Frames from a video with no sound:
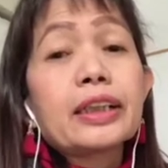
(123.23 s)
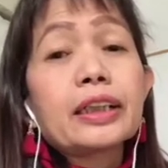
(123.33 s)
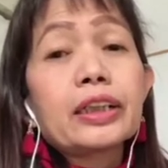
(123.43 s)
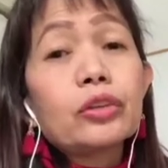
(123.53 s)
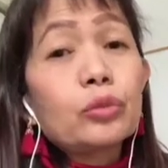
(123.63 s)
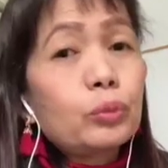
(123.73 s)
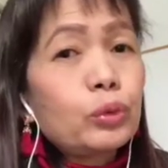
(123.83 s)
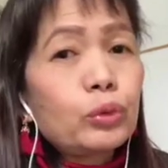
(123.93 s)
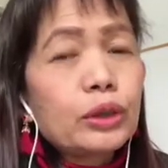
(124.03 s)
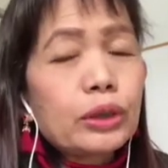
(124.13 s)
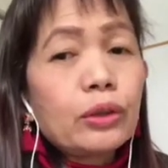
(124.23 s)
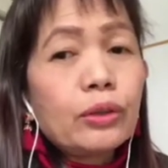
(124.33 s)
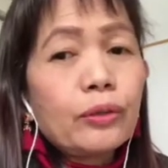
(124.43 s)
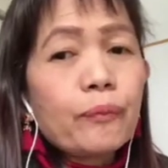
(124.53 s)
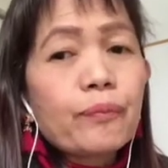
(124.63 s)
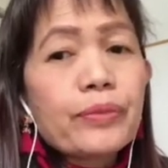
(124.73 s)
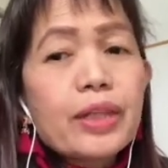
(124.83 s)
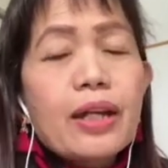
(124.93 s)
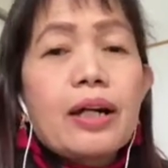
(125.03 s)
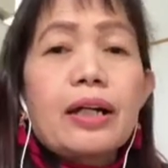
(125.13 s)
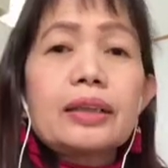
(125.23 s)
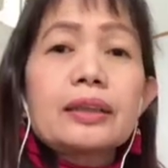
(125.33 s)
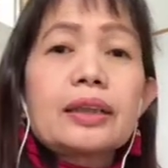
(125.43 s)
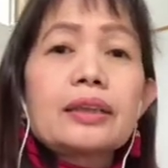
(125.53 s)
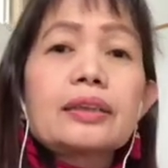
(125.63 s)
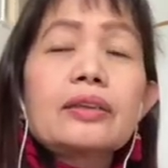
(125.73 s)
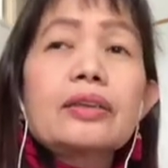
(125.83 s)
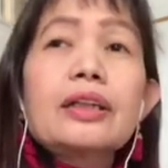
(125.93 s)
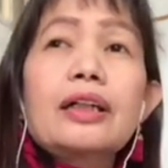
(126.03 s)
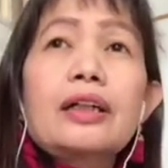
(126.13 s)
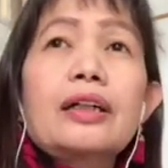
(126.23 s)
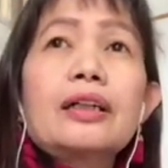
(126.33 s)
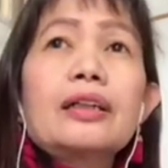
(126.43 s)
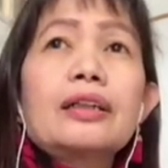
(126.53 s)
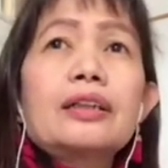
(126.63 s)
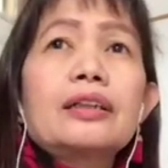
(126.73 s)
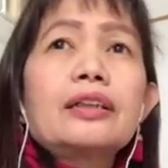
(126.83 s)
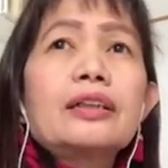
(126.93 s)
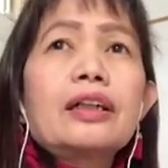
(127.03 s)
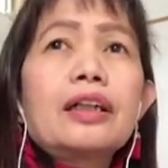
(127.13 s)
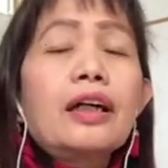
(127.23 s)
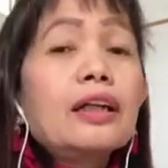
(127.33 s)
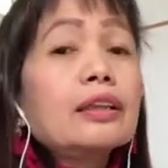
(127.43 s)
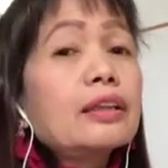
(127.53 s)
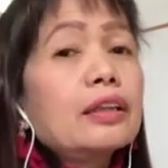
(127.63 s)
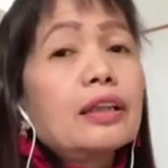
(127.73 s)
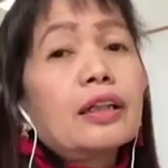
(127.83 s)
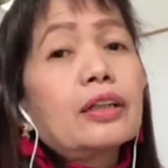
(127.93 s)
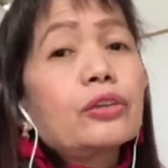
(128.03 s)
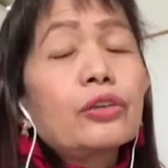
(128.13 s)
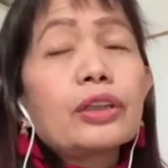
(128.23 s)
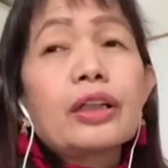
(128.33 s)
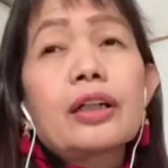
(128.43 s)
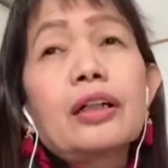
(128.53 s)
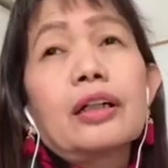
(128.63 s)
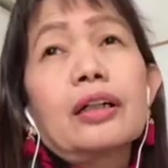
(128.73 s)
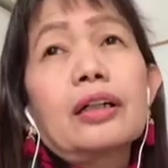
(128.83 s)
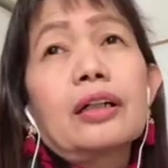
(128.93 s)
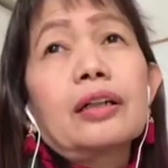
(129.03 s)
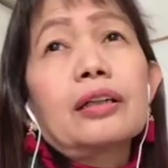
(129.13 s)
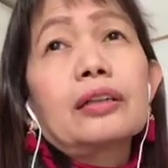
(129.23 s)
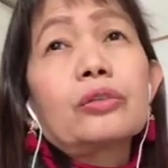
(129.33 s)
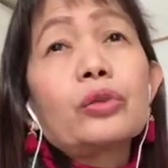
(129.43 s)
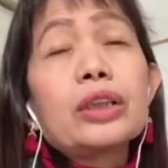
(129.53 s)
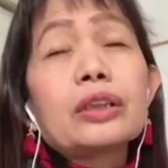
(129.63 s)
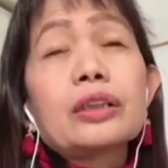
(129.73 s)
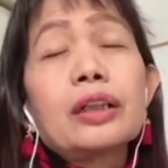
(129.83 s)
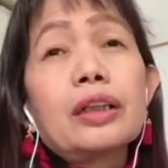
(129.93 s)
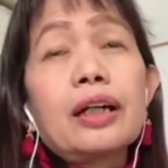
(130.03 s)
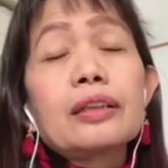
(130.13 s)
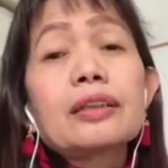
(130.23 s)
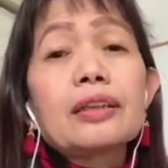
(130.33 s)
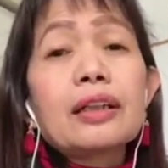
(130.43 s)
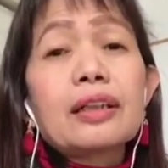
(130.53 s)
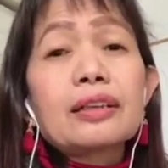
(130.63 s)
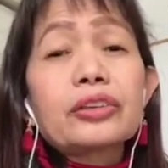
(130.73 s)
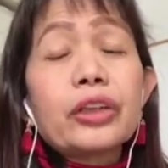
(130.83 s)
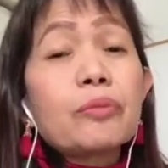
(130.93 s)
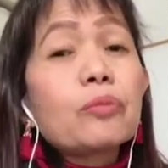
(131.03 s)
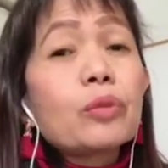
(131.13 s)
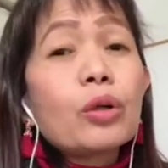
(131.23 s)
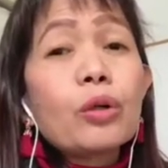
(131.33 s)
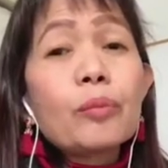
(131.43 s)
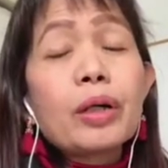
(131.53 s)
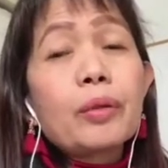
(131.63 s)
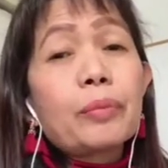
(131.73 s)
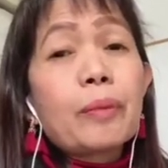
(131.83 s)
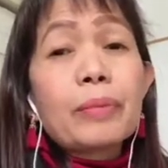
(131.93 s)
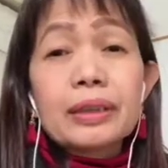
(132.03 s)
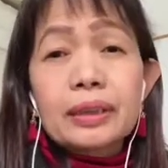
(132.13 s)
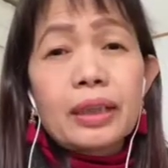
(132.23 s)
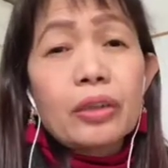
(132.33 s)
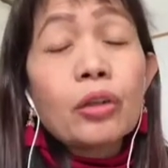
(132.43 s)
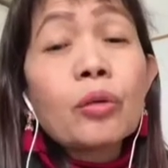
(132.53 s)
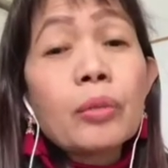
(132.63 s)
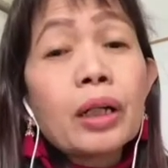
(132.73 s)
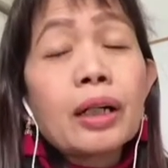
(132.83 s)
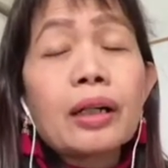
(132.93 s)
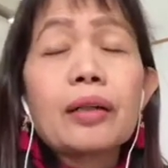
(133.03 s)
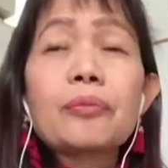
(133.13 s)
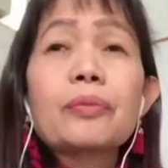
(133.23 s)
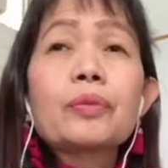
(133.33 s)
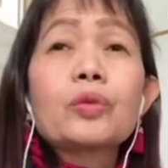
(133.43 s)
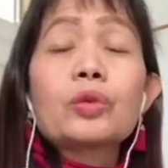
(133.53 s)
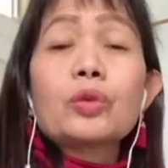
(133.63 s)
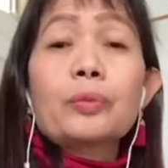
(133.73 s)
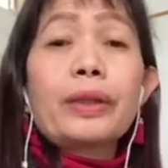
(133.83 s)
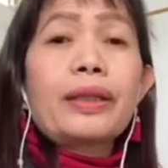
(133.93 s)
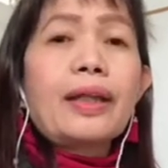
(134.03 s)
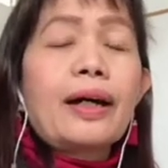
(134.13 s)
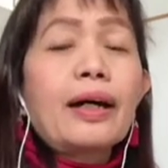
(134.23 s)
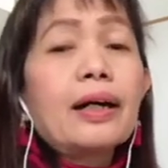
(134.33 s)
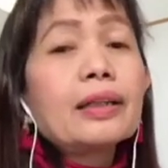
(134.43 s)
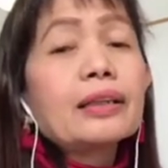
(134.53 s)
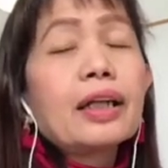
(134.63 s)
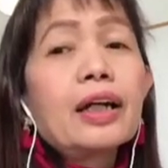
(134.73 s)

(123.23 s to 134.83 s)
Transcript: ng iyong puso. At ano, uh, lahat ng ano, ng wish, na, lahat ng dream mo, mapapasayo, matutupad lahat.